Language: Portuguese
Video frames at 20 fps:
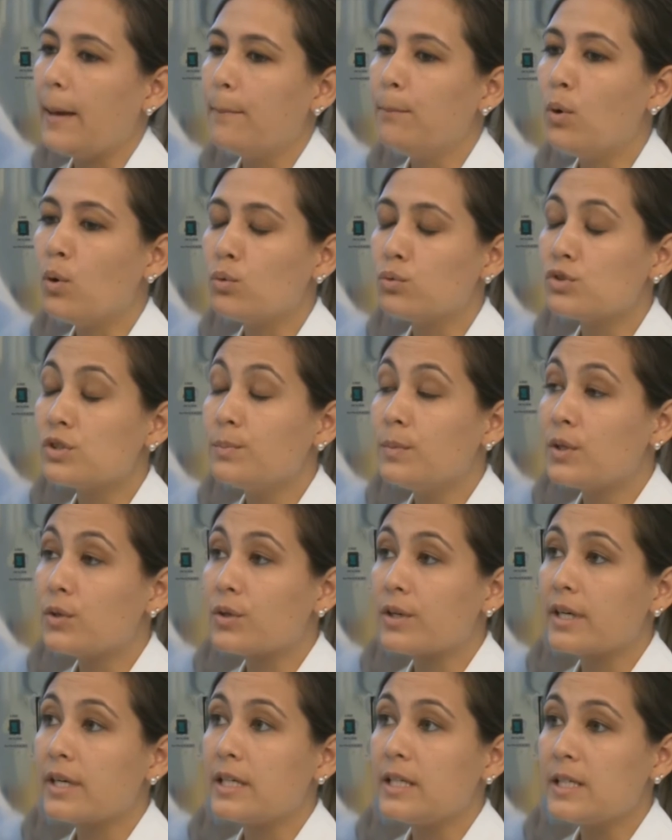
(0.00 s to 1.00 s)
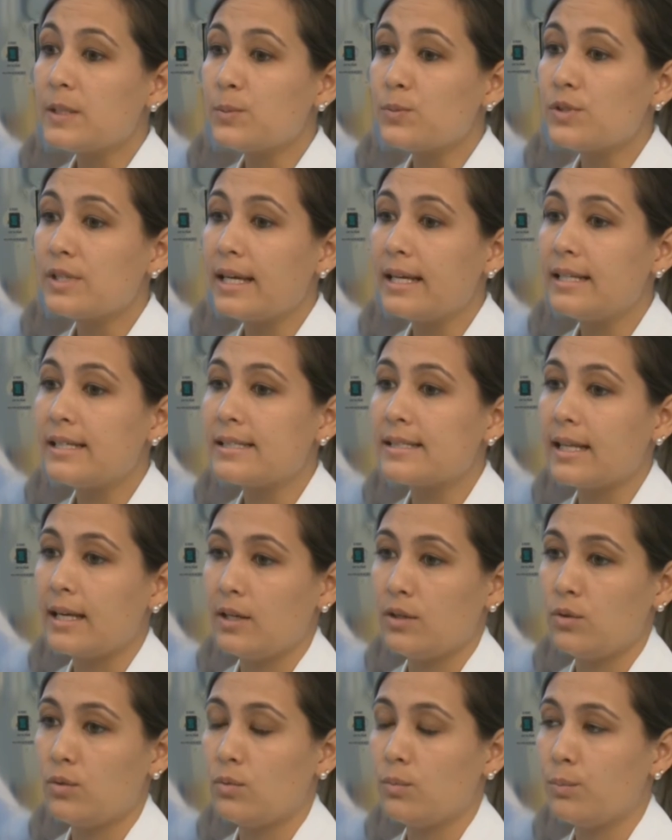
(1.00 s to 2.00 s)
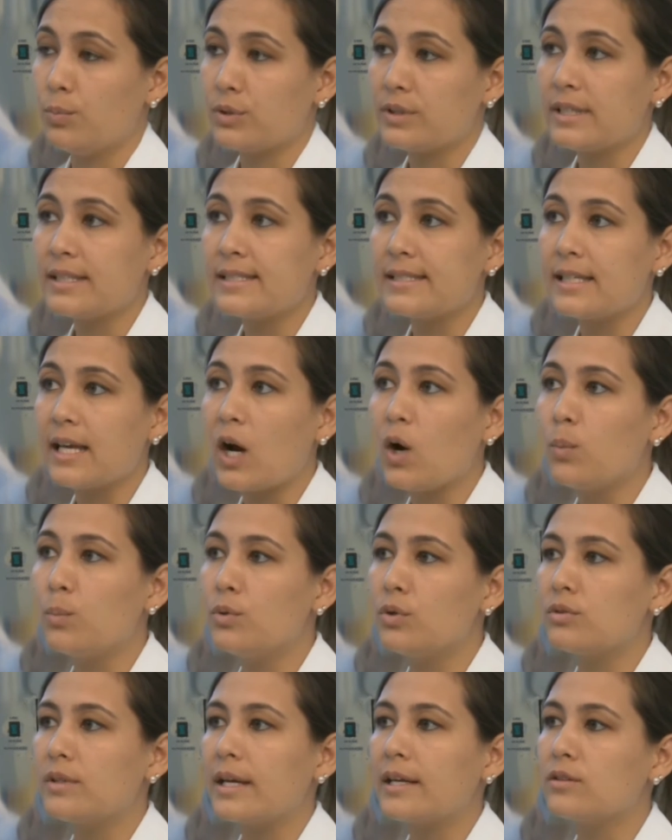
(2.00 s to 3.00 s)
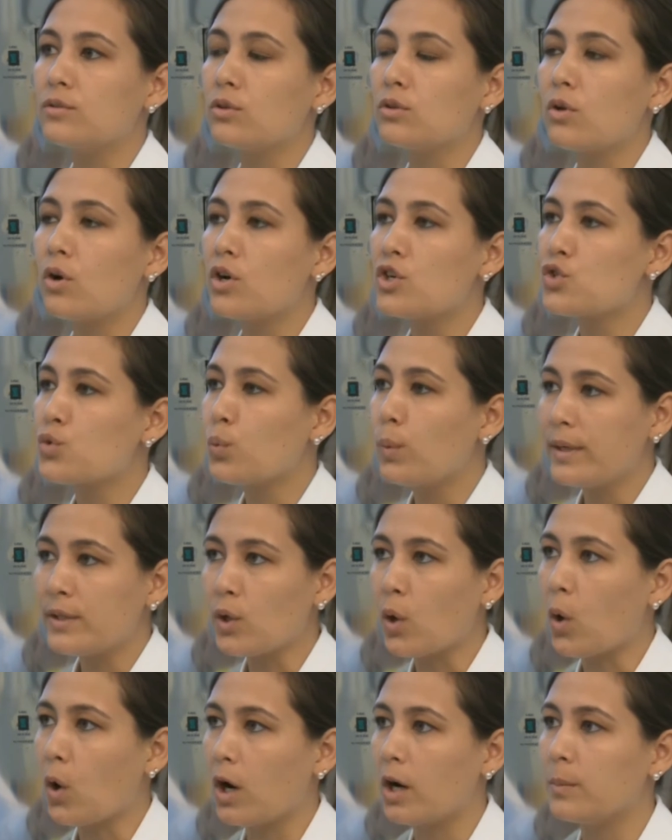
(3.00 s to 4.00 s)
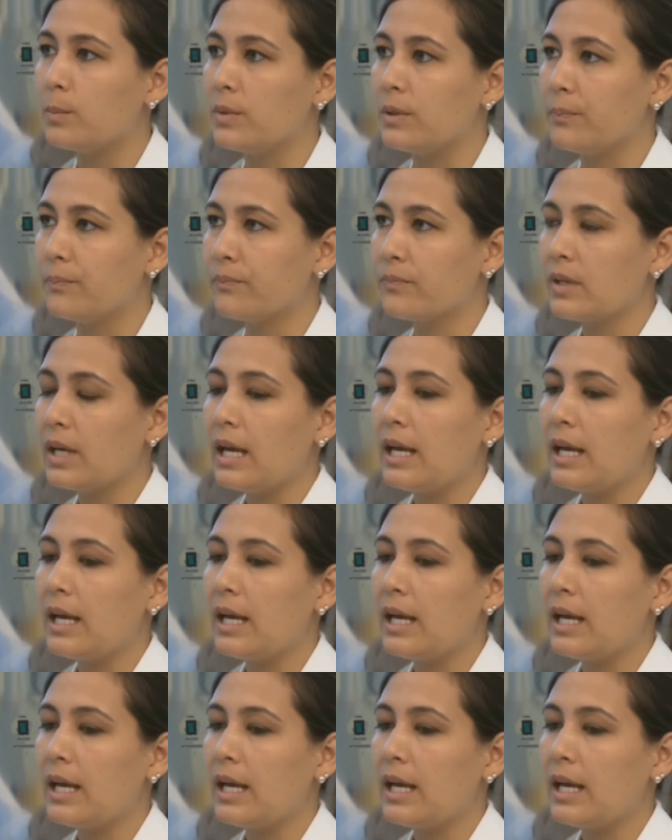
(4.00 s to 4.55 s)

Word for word: Bom, os microorganismos eles têm um potencial biotecnológico enorme.